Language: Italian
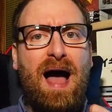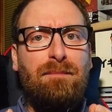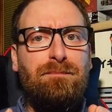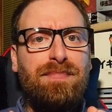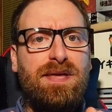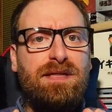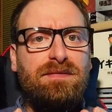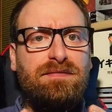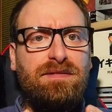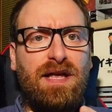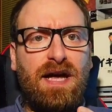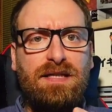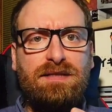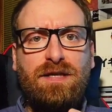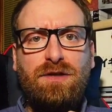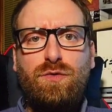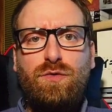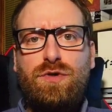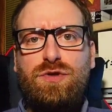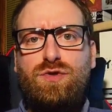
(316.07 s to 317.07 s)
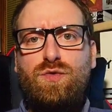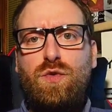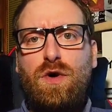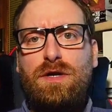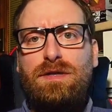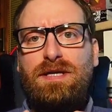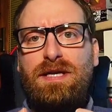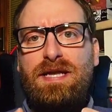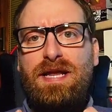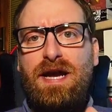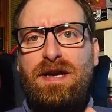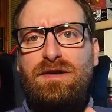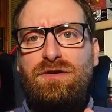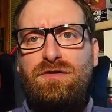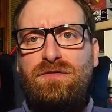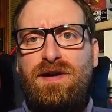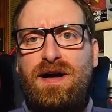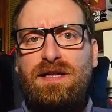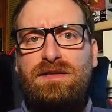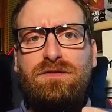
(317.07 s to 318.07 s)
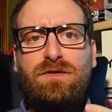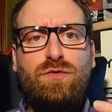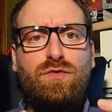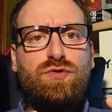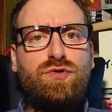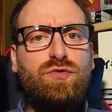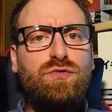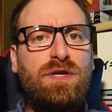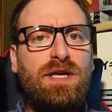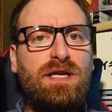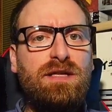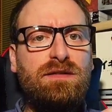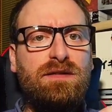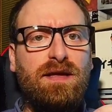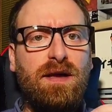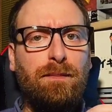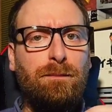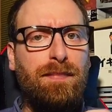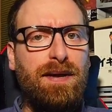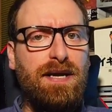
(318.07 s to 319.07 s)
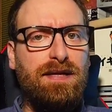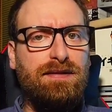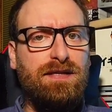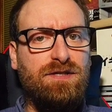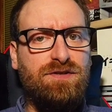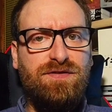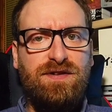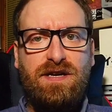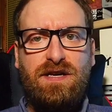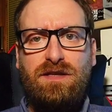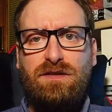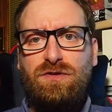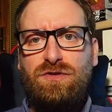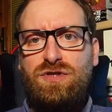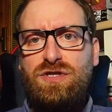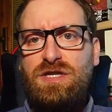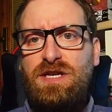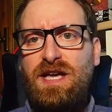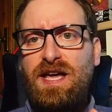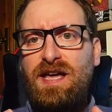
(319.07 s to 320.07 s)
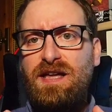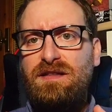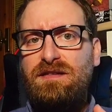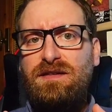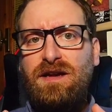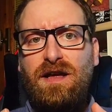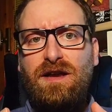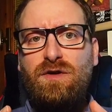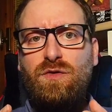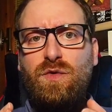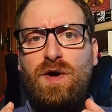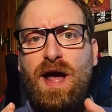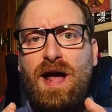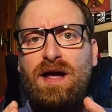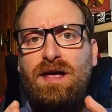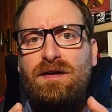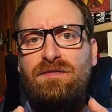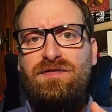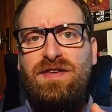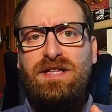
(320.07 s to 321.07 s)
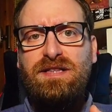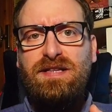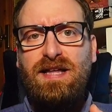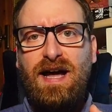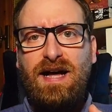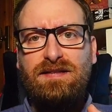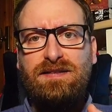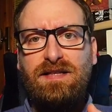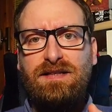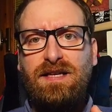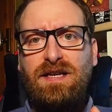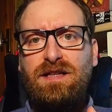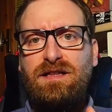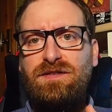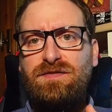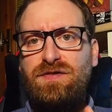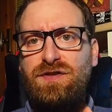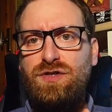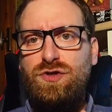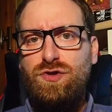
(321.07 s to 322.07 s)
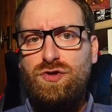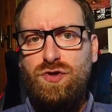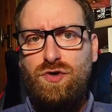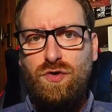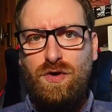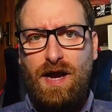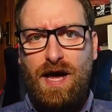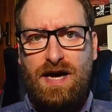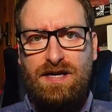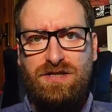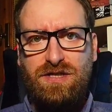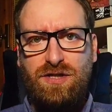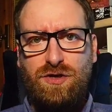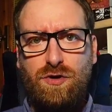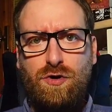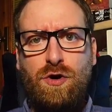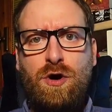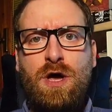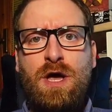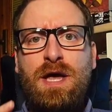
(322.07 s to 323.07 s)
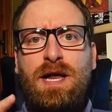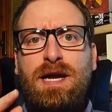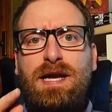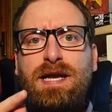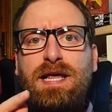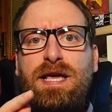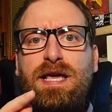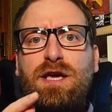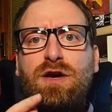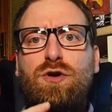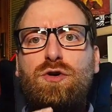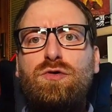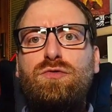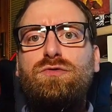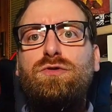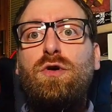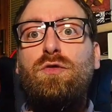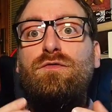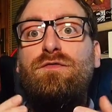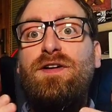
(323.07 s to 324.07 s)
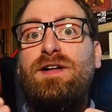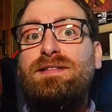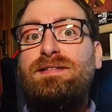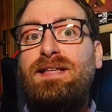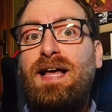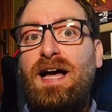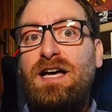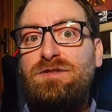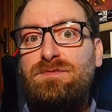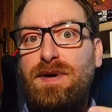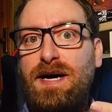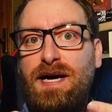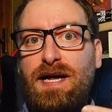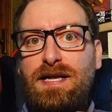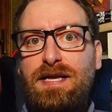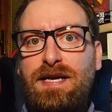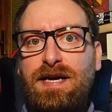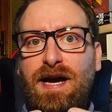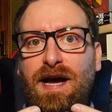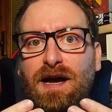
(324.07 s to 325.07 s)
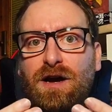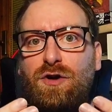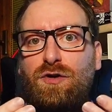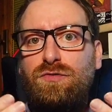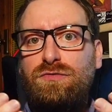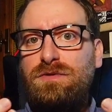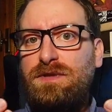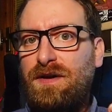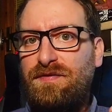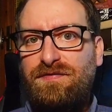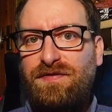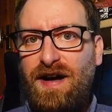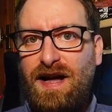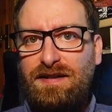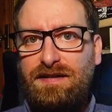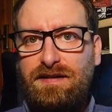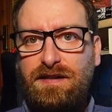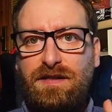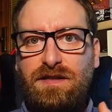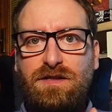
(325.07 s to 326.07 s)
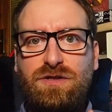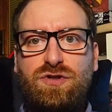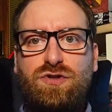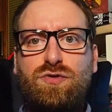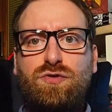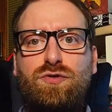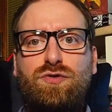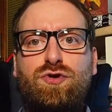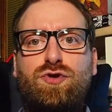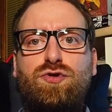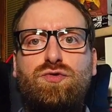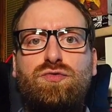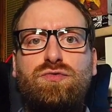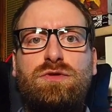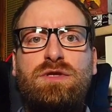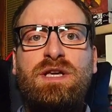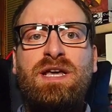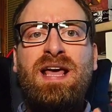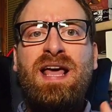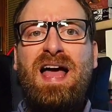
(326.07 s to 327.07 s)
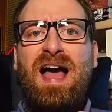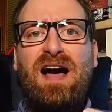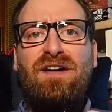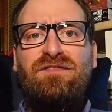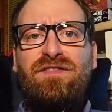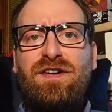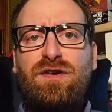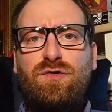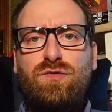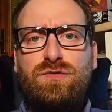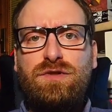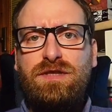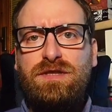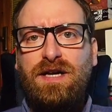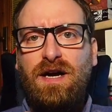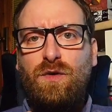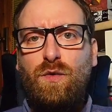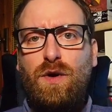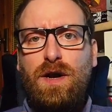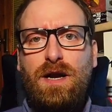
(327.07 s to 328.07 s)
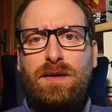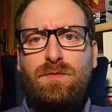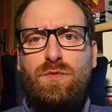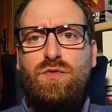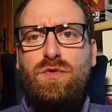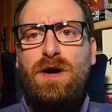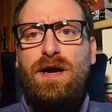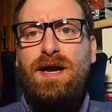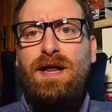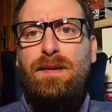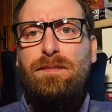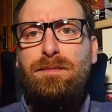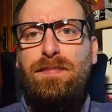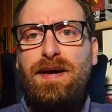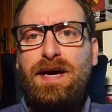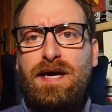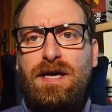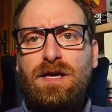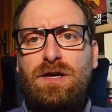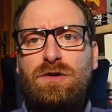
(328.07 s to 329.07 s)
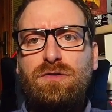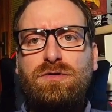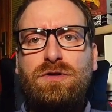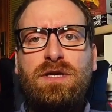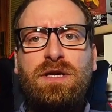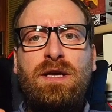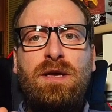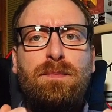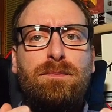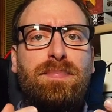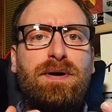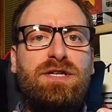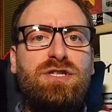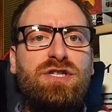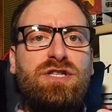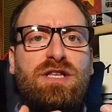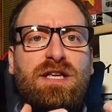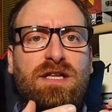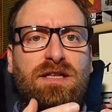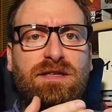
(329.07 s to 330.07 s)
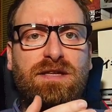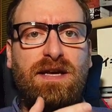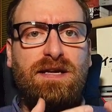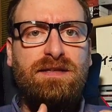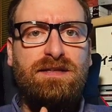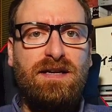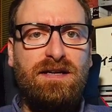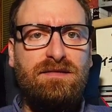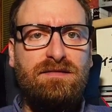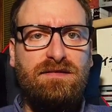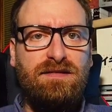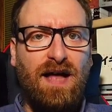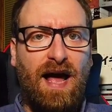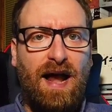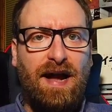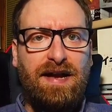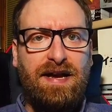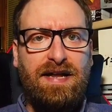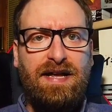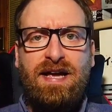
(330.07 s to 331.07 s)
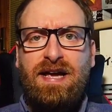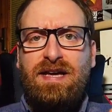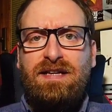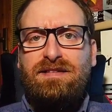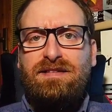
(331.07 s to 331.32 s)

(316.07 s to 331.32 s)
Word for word: Ambientata in una scuola degli anni 90, uno studente appena trasferitosi entra in un'area vietata dell'edificio scolastico. Lì incontra un fantasma che gli racconta fatti sconosciuti avvenuti tra quelle mura nei periodi precedenti ai 30 anni.